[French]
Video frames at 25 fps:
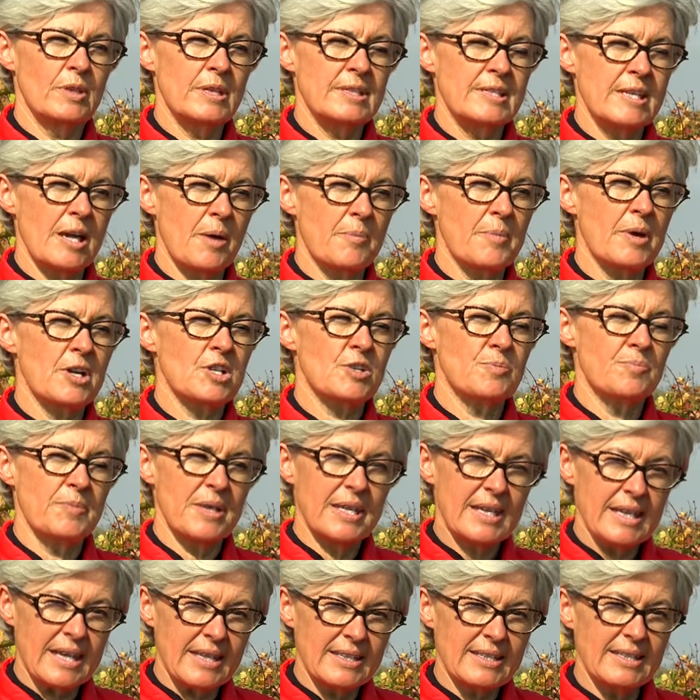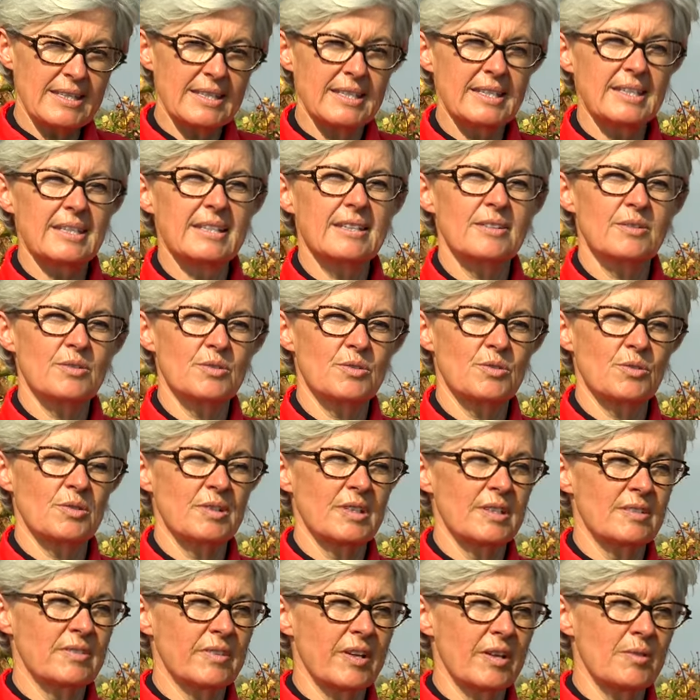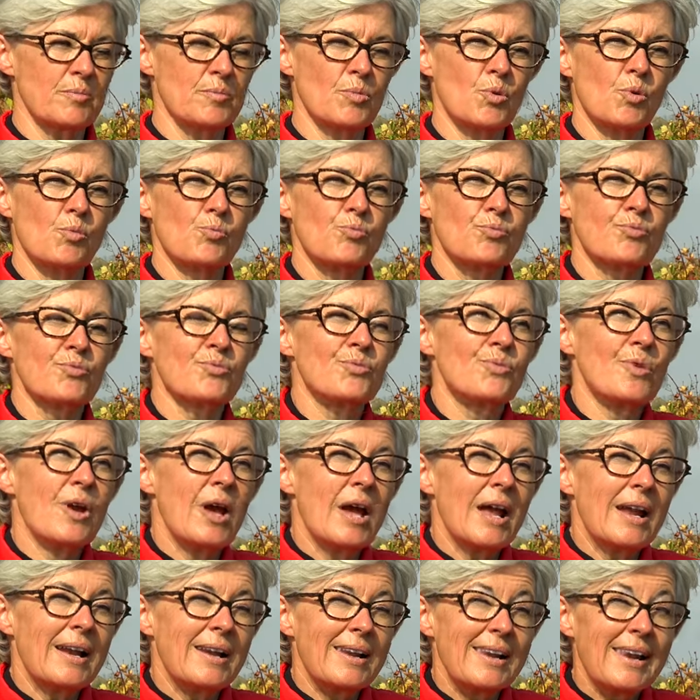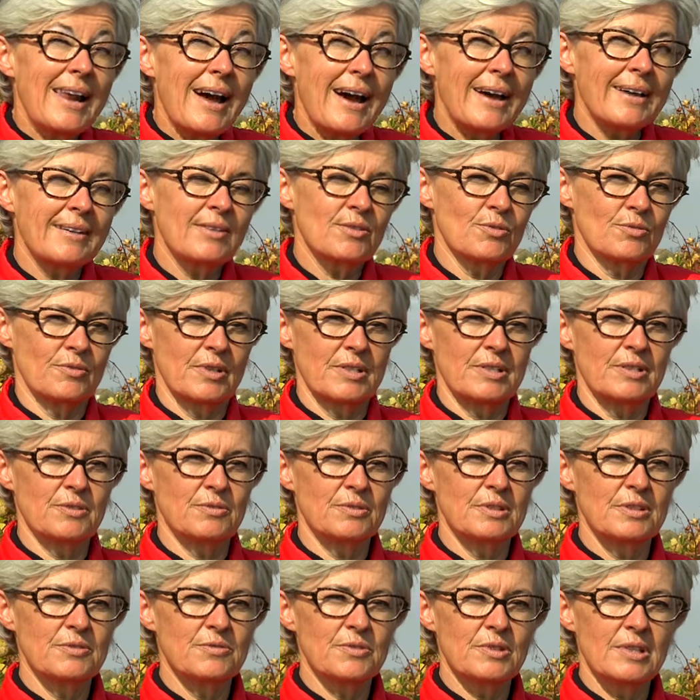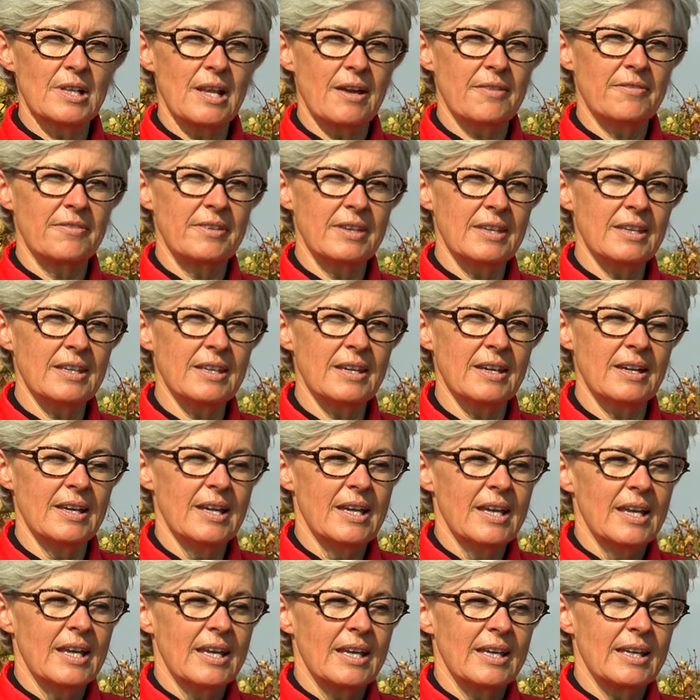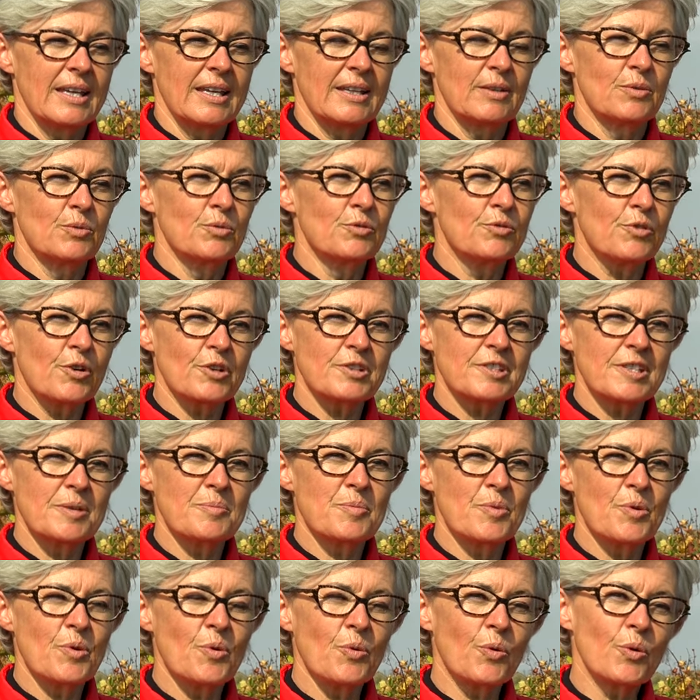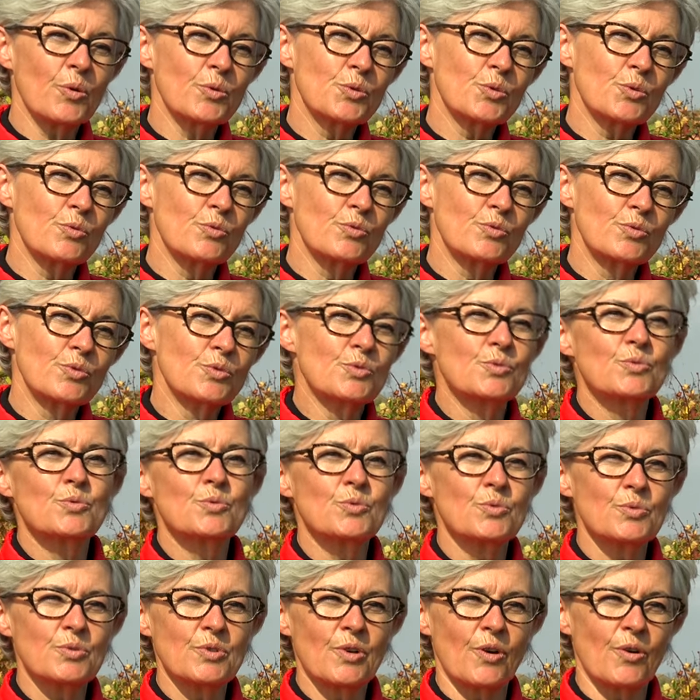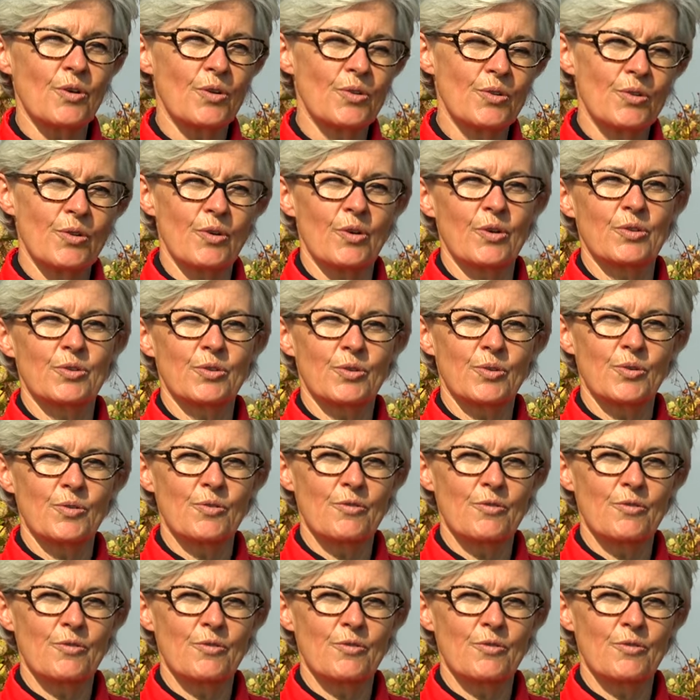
désherbage mécanique, sur des traitements plus light, on va dire, au niveau de la vigne. Et donc forcément, on retrouve du goût dans notre